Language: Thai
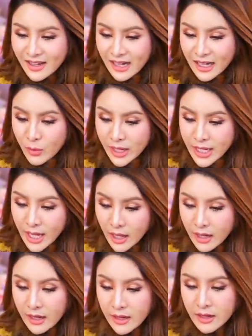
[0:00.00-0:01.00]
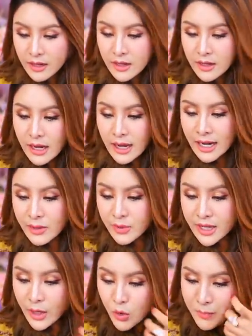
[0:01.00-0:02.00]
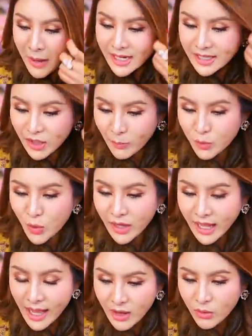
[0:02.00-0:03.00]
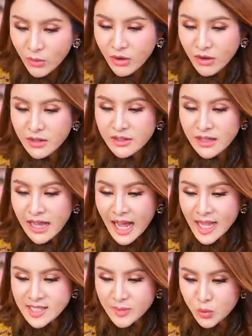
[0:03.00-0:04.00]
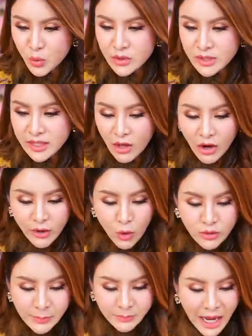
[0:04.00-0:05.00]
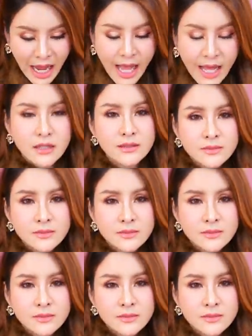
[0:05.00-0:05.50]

อะไรวะเนี่ยอะไรวะเนี่ยคุณปาณีต่อมดวงแก้วห้าสิบดวงติดต่อกันหกสัปดาห์